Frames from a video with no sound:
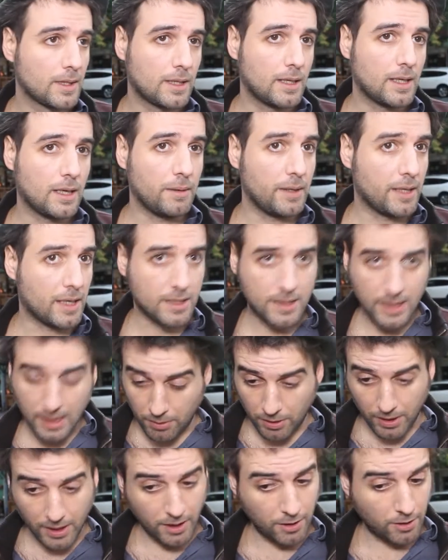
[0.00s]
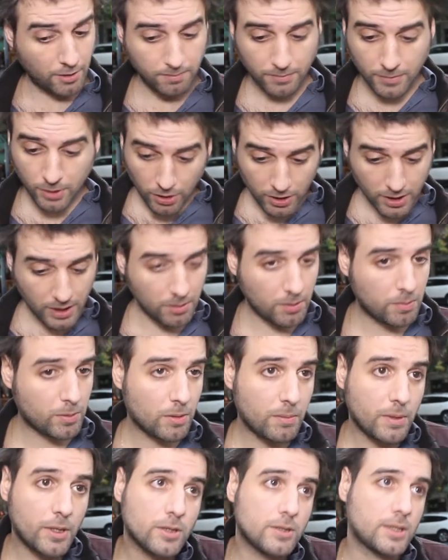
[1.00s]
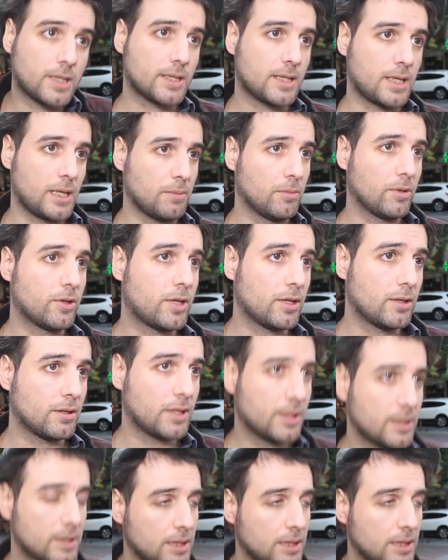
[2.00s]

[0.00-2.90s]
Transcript: La vida escribo, te digo, yo escribo por lo menos desde la emoción,